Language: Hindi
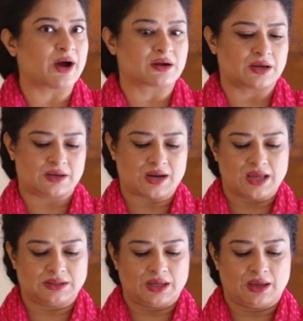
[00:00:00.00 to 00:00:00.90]
जमा कर
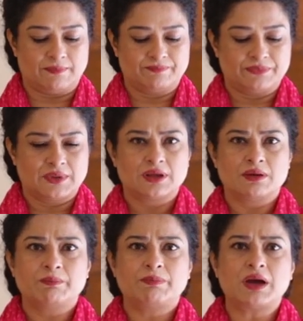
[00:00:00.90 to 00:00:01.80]
रहे थे
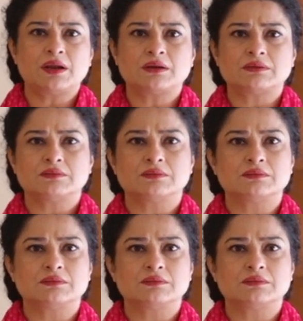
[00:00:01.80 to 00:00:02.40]
पर